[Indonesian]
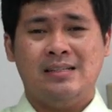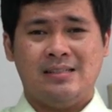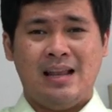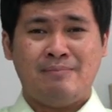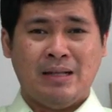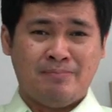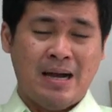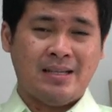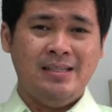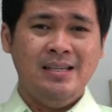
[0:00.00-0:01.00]
Selamat
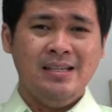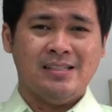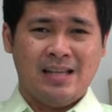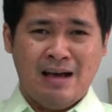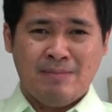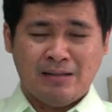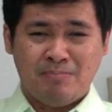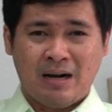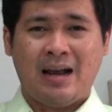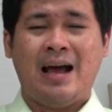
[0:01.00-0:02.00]
pagi,
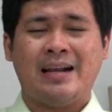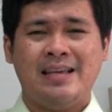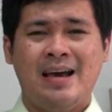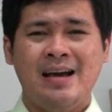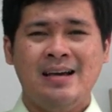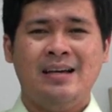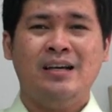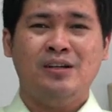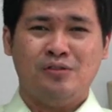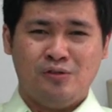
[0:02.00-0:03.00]
selamat berkarya,
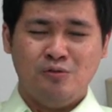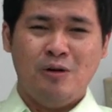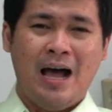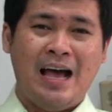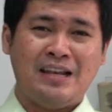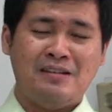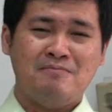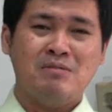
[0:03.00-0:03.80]
Tuhan